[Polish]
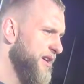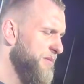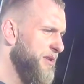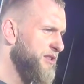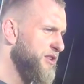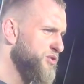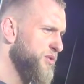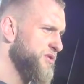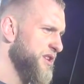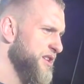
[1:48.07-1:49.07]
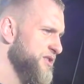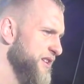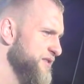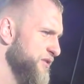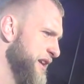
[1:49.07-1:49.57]
i będę czuł, że, że
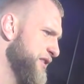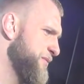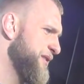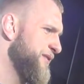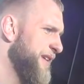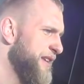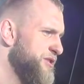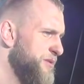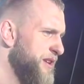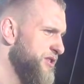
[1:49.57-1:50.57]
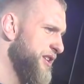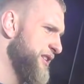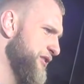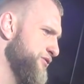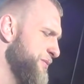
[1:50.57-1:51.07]
jest ok, to będę walczył, jeżeli nie,
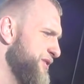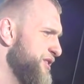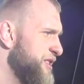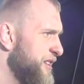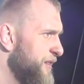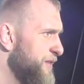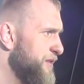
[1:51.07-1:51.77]
no to będę się y,